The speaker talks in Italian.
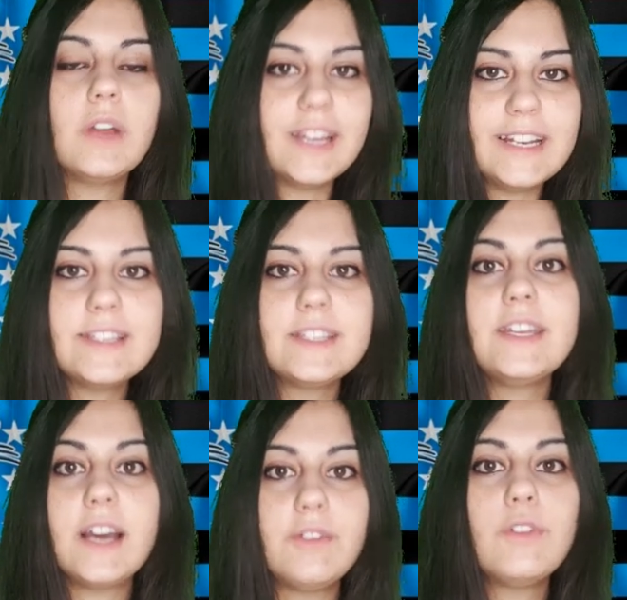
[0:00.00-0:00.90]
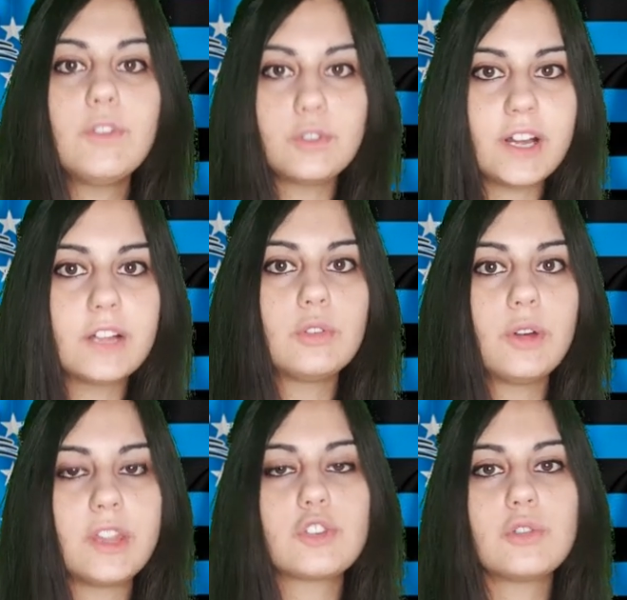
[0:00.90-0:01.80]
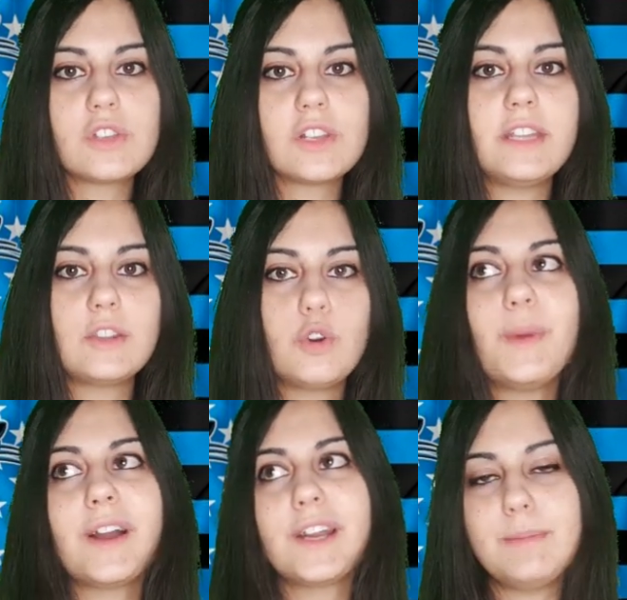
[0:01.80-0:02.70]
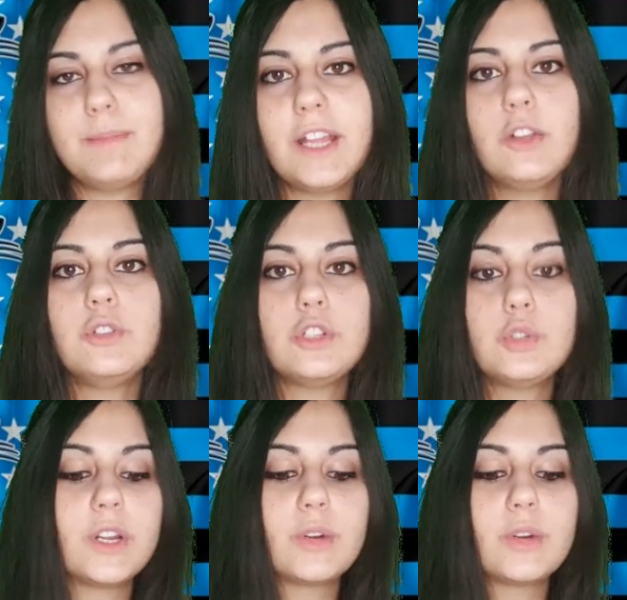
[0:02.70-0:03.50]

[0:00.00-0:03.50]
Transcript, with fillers: analisti avevano dato Rashon Slater come anche meglio di Sewell,